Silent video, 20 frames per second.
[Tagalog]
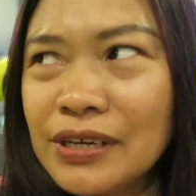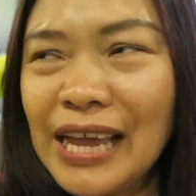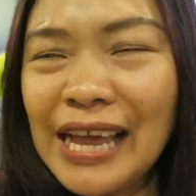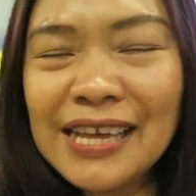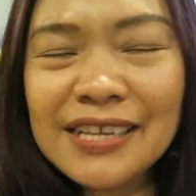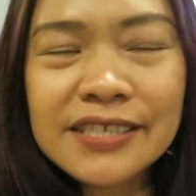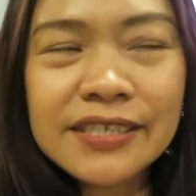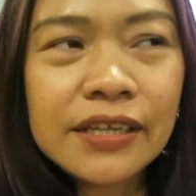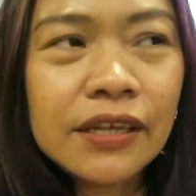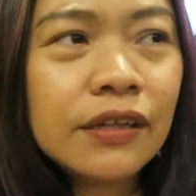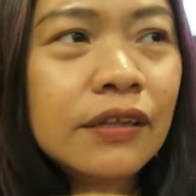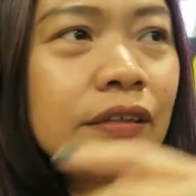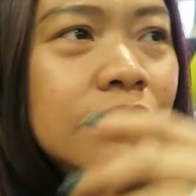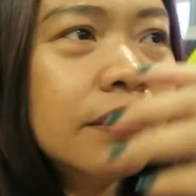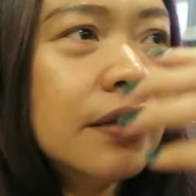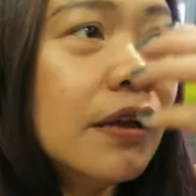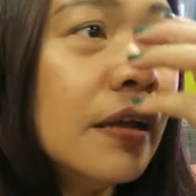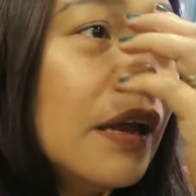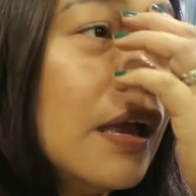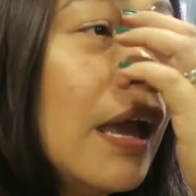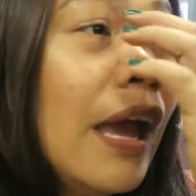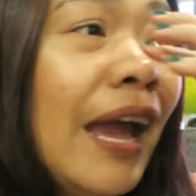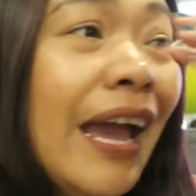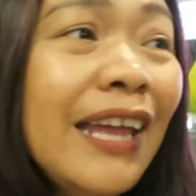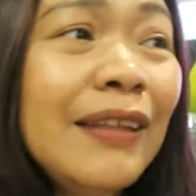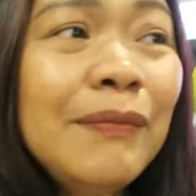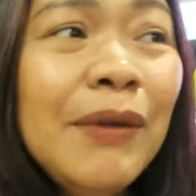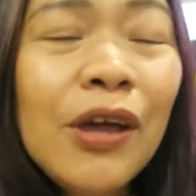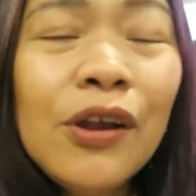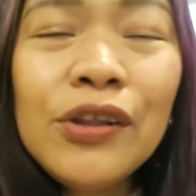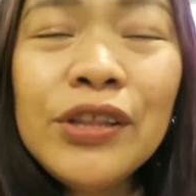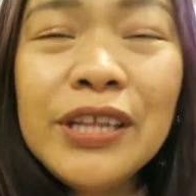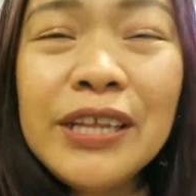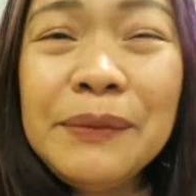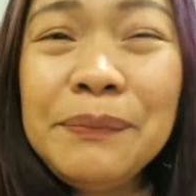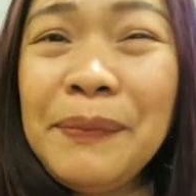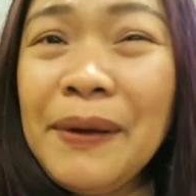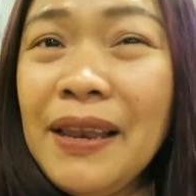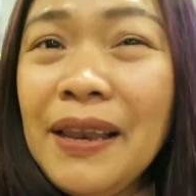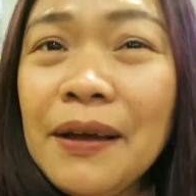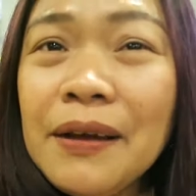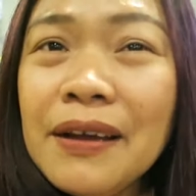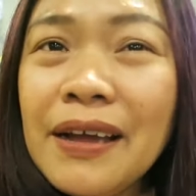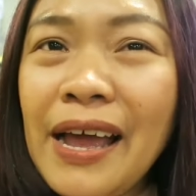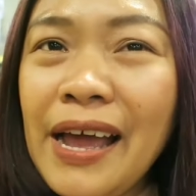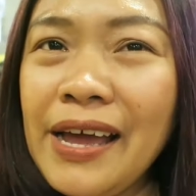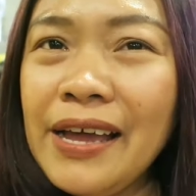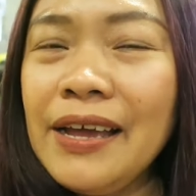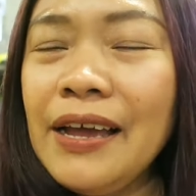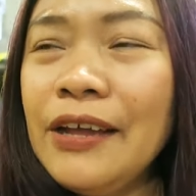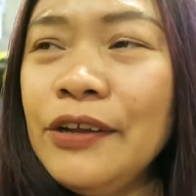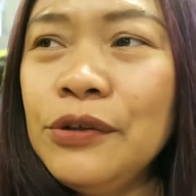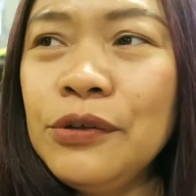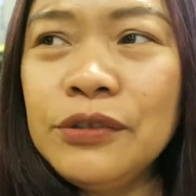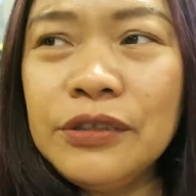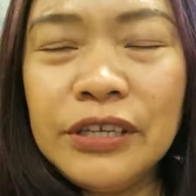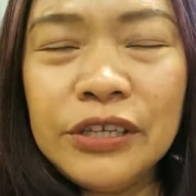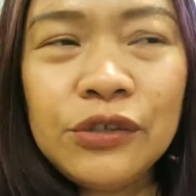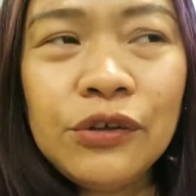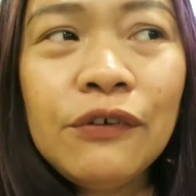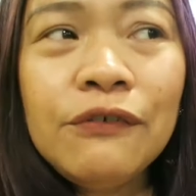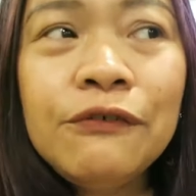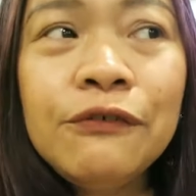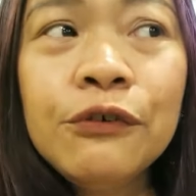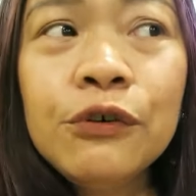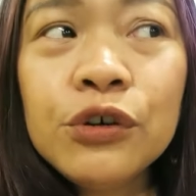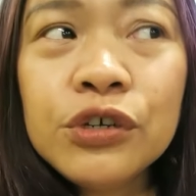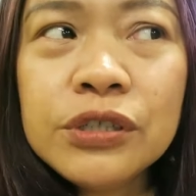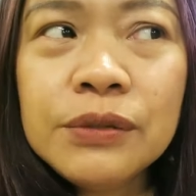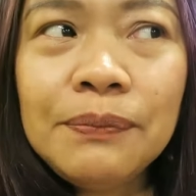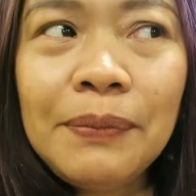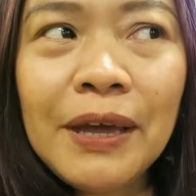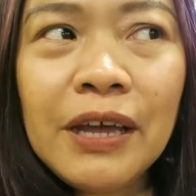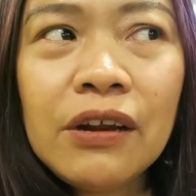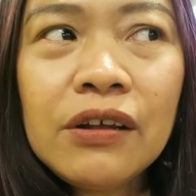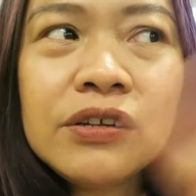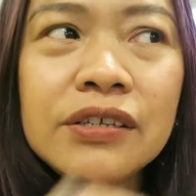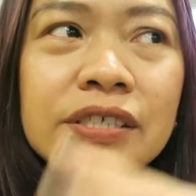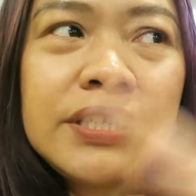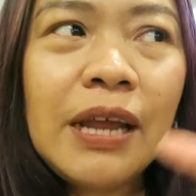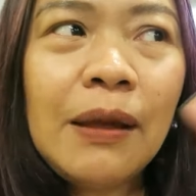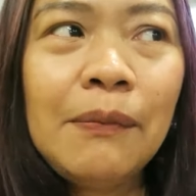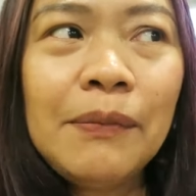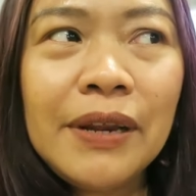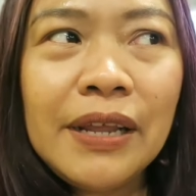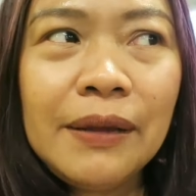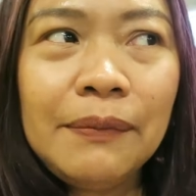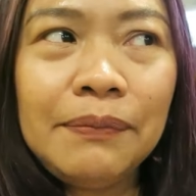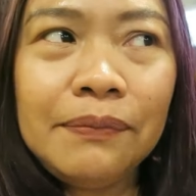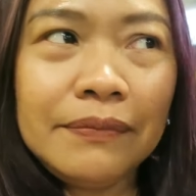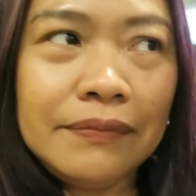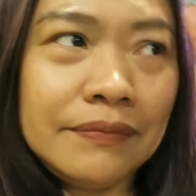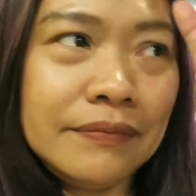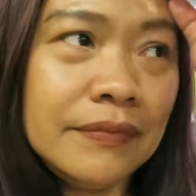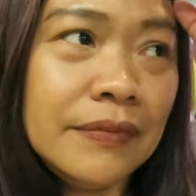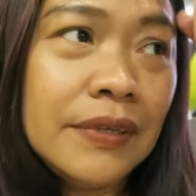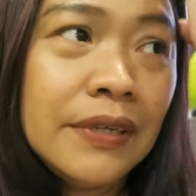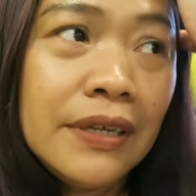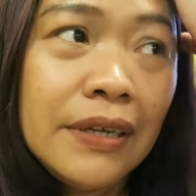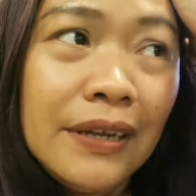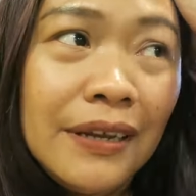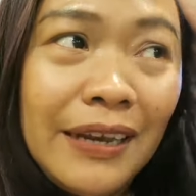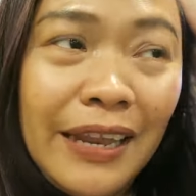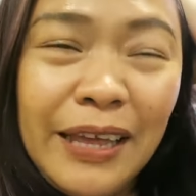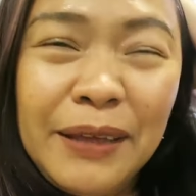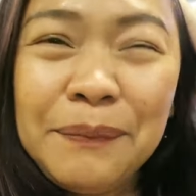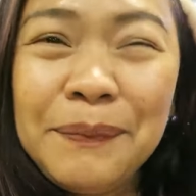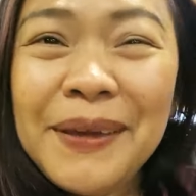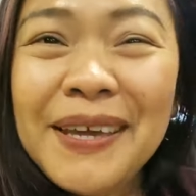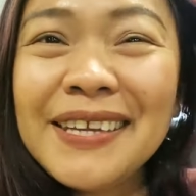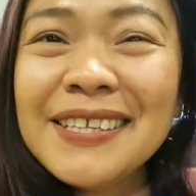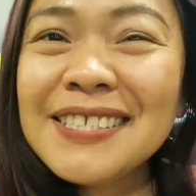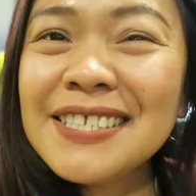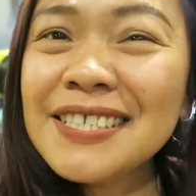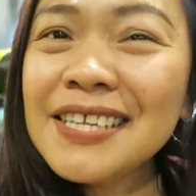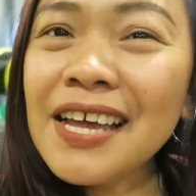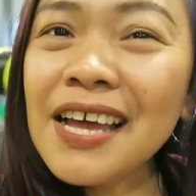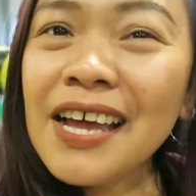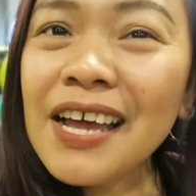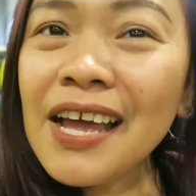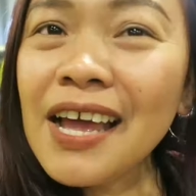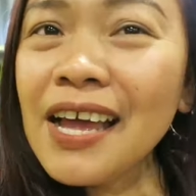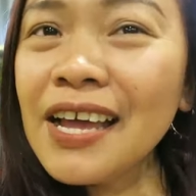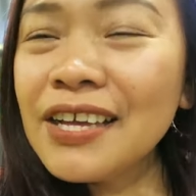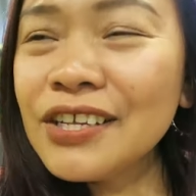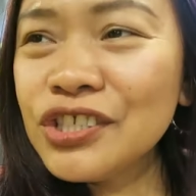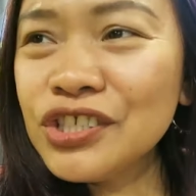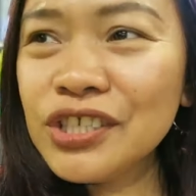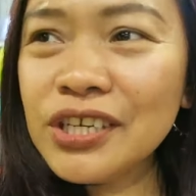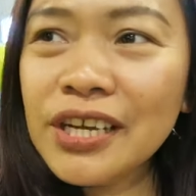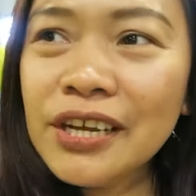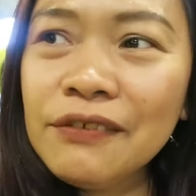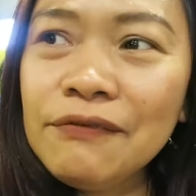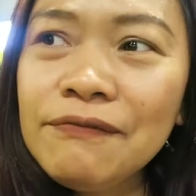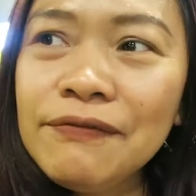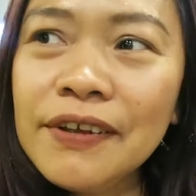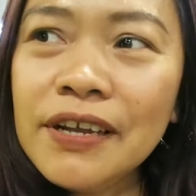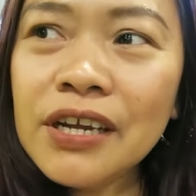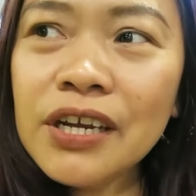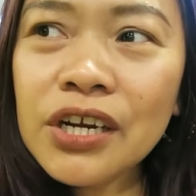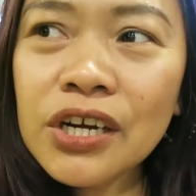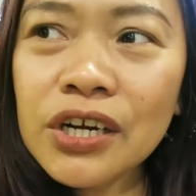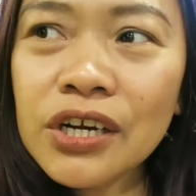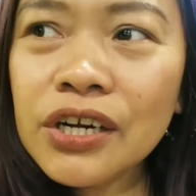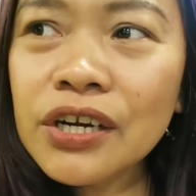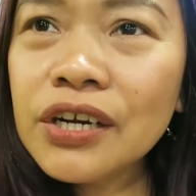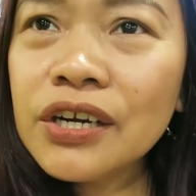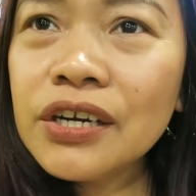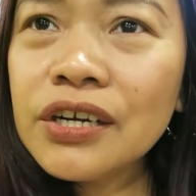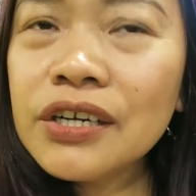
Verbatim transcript: castle. And meron din palang ka, ano dito, food. Pero syempre, like pizza, chicken finger,